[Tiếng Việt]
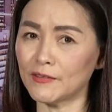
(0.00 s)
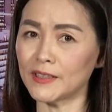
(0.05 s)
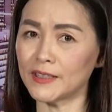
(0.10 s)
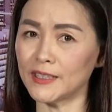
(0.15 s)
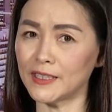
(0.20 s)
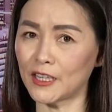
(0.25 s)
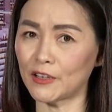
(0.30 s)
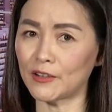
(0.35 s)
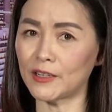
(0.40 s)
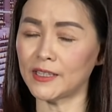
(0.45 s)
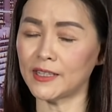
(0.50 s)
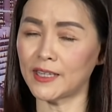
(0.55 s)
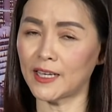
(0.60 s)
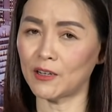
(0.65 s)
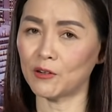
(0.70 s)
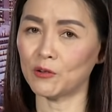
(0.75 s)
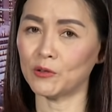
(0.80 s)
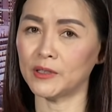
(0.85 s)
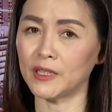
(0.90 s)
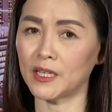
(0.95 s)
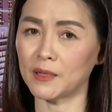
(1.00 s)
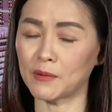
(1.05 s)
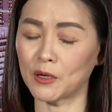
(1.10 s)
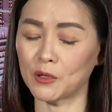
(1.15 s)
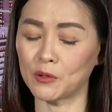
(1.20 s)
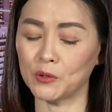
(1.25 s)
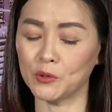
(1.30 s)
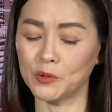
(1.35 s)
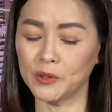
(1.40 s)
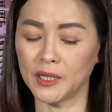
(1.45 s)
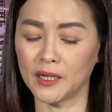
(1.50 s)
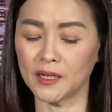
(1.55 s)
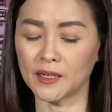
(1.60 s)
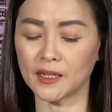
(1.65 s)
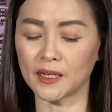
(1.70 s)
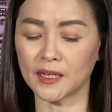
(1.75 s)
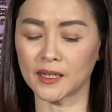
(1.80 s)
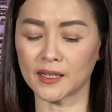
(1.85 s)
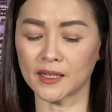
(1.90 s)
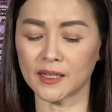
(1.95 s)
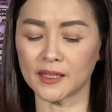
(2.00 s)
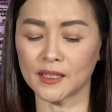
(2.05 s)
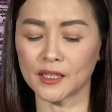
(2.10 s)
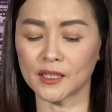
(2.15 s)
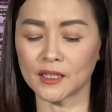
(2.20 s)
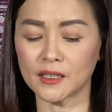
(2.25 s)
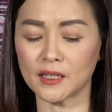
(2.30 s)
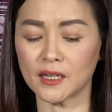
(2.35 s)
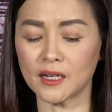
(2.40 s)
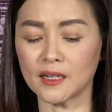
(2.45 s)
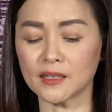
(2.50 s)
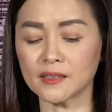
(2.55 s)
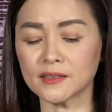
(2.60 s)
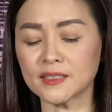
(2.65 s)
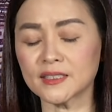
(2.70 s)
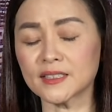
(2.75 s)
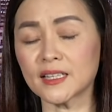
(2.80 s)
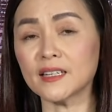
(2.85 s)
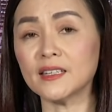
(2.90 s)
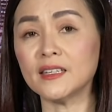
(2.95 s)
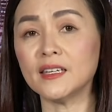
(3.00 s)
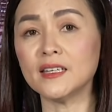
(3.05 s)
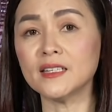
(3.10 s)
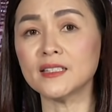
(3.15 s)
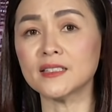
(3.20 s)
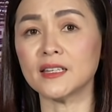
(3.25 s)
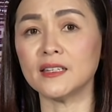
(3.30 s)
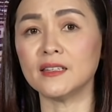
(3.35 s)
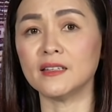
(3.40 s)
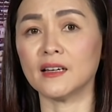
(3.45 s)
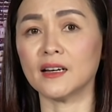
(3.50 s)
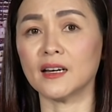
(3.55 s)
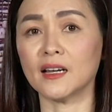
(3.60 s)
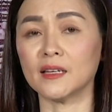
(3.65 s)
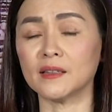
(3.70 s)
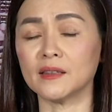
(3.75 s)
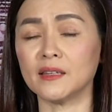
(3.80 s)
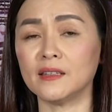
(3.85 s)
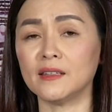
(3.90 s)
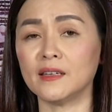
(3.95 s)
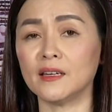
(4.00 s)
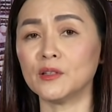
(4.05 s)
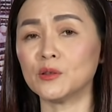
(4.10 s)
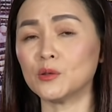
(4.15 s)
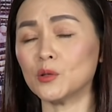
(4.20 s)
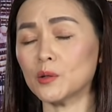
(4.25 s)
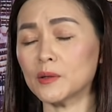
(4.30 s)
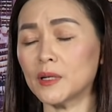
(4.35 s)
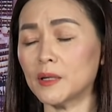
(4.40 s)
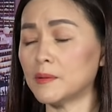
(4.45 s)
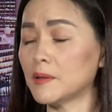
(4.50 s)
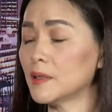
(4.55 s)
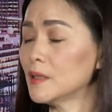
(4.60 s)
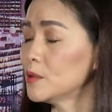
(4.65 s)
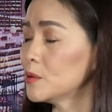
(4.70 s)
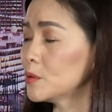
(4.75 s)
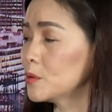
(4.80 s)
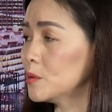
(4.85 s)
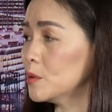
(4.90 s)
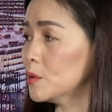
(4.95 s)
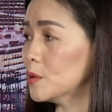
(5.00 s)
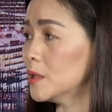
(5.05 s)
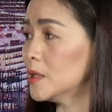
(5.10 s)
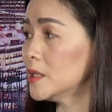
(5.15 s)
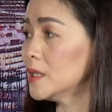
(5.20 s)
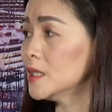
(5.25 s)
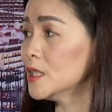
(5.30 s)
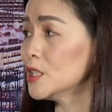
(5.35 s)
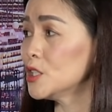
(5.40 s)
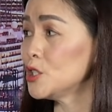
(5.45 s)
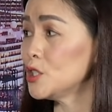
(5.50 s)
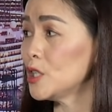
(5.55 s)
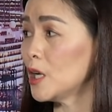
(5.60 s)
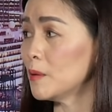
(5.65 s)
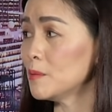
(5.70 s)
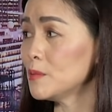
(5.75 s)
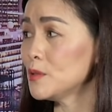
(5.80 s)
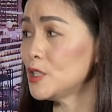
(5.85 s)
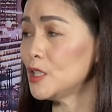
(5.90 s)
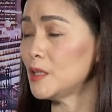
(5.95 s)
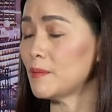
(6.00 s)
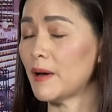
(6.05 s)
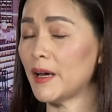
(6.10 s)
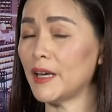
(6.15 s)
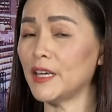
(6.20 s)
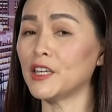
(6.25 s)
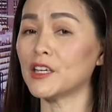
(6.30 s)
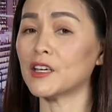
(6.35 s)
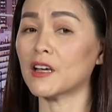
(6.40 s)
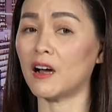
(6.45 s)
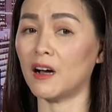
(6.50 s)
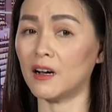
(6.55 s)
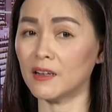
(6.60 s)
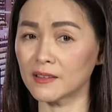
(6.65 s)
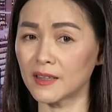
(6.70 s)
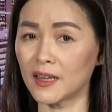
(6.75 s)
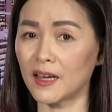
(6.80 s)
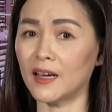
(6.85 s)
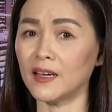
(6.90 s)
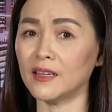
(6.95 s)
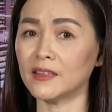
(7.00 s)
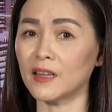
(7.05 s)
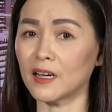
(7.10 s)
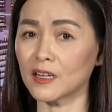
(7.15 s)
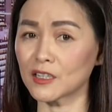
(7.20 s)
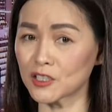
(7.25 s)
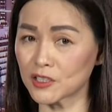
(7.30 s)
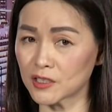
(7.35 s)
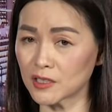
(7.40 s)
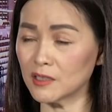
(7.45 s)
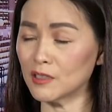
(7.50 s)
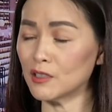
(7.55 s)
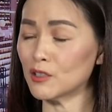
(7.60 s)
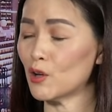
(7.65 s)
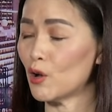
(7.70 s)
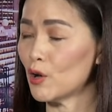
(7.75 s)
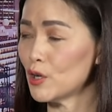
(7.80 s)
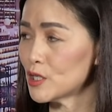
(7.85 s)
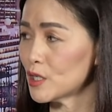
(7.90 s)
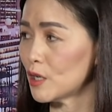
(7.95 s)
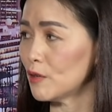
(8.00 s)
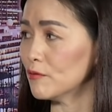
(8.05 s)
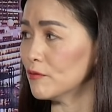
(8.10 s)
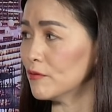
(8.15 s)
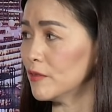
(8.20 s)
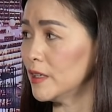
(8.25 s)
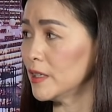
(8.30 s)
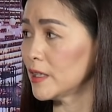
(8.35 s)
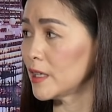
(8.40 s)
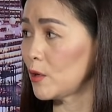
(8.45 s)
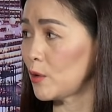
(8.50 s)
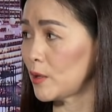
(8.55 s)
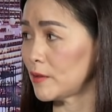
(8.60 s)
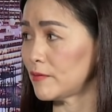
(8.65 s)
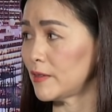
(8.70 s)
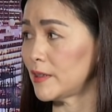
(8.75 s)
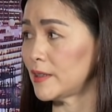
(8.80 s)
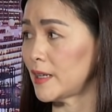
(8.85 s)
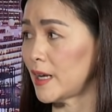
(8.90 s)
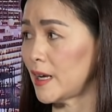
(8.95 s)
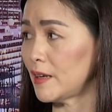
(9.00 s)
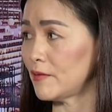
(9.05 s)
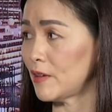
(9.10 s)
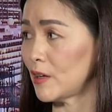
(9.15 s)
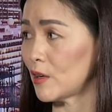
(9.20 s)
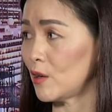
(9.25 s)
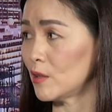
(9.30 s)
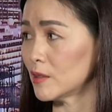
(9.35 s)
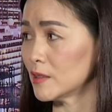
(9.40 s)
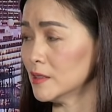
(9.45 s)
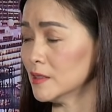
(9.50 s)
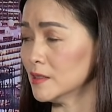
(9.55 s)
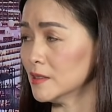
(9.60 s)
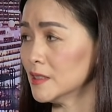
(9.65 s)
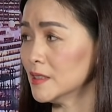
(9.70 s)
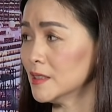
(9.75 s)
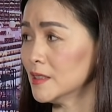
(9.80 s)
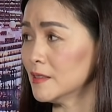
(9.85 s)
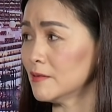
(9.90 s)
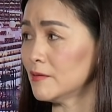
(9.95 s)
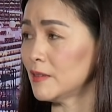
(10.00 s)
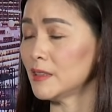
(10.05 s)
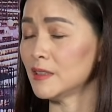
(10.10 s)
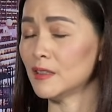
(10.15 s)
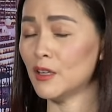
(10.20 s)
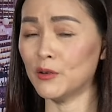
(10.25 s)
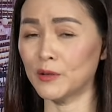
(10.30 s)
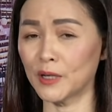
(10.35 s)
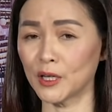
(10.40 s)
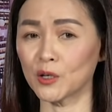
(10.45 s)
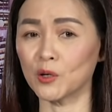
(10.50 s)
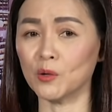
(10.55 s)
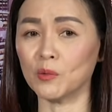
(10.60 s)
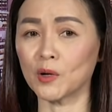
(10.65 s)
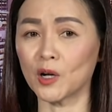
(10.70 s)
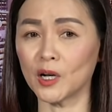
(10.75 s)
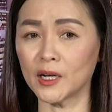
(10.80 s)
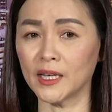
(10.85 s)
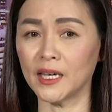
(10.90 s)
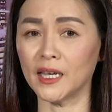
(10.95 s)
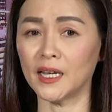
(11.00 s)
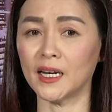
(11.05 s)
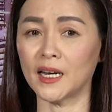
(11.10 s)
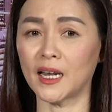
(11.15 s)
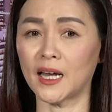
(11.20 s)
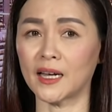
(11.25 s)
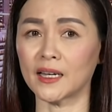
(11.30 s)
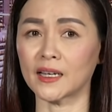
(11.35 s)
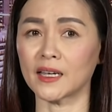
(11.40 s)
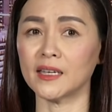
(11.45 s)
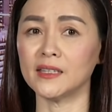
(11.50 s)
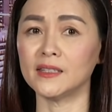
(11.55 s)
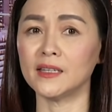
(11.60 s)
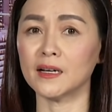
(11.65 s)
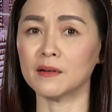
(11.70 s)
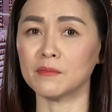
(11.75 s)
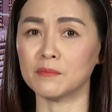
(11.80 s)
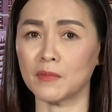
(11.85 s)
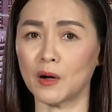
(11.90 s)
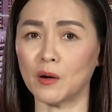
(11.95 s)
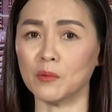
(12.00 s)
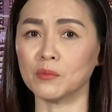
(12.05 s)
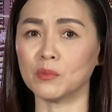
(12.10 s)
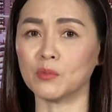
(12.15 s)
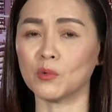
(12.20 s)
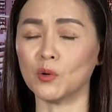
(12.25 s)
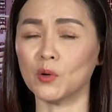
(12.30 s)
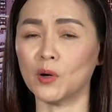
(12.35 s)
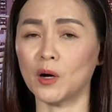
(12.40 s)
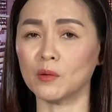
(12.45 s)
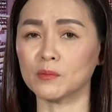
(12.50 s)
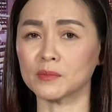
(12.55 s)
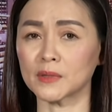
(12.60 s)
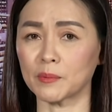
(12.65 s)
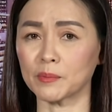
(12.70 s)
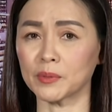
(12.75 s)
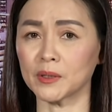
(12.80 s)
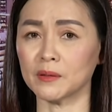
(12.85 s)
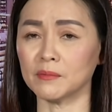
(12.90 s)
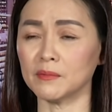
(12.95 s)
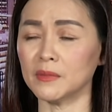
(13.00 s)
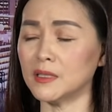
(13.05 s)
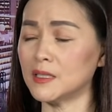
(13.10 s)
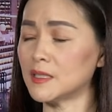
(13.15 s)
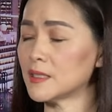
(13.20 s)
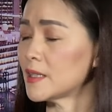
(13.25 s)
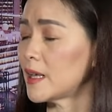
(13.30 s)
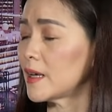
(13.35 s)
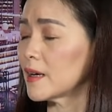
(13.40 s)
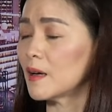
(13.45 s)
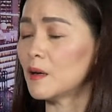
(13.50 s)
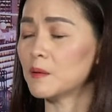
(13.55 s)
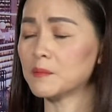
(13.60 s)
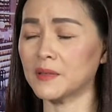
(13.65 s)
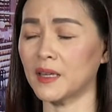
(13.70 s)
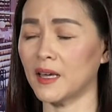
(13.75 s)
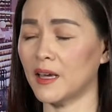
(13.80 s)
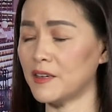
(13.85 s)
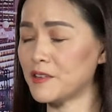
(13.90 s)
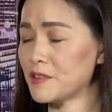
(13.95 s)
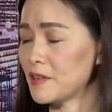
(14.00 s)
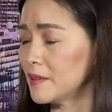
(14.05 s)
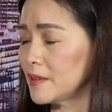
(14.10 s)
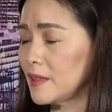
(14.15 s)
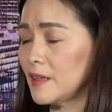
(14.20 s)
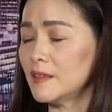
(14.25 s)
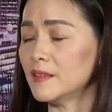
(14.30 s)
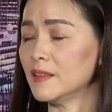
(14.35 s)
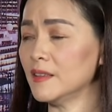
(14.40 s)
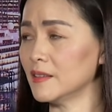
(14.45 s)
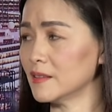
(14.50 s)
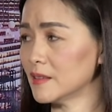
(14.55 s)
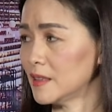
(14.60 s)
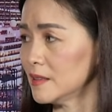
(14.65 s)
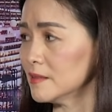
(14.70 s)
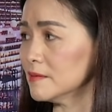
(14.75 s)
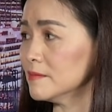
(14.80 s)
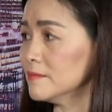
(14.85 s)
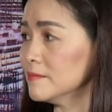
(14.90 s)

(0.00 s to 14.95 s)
vậy thì theo đánh giá của nhà báo Lưu Dân là cái ờ, sáng kiến xây dựng lại thế giới tốt đẹp hơn của nhóm G7 có thể thực sự đối trọng với kế hoạch vành đai và con đường. Và điều này cũng có nghĩa là cái giấc mộng của ông Tập Cận Bình sẽ không thể trở thành hiện thực.